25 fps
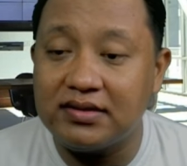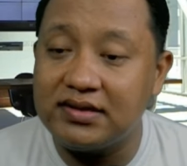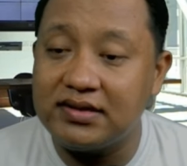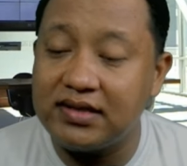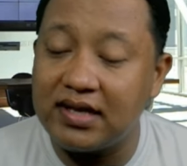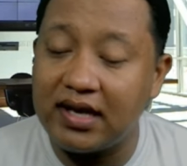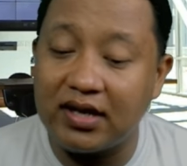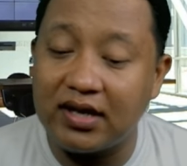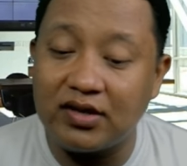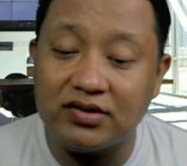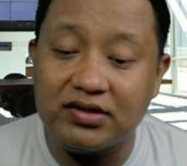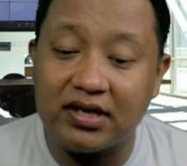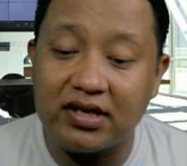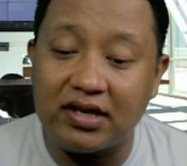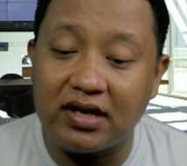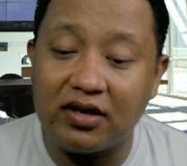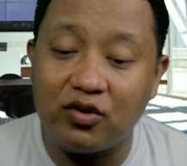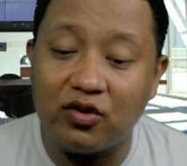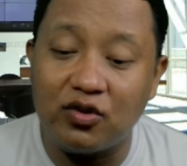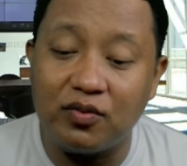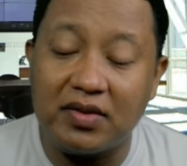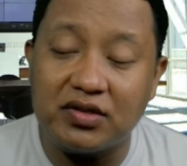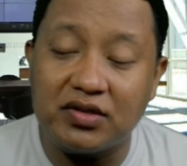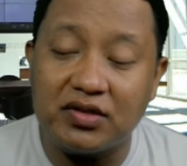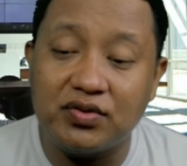Seharusnya kan
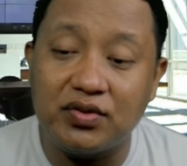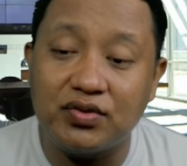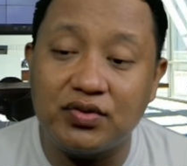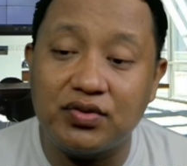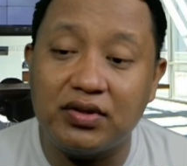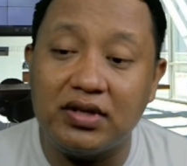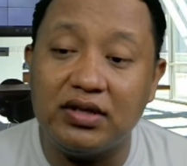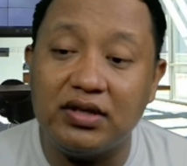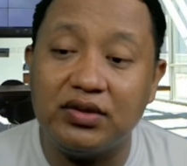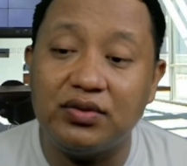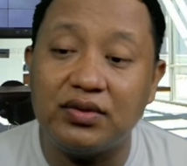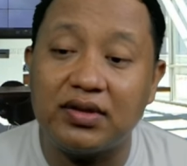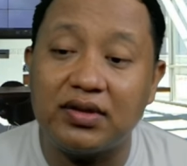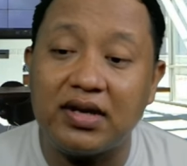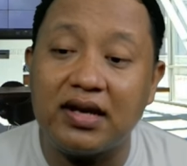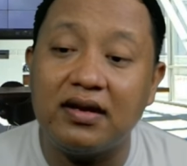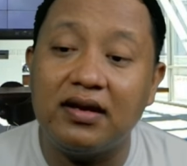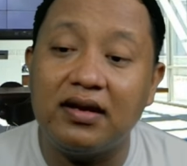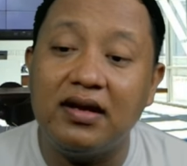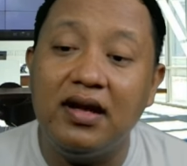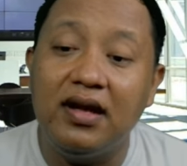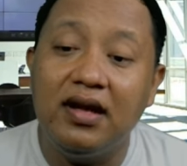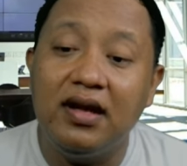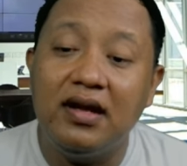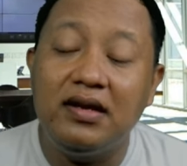rumah susun itu kan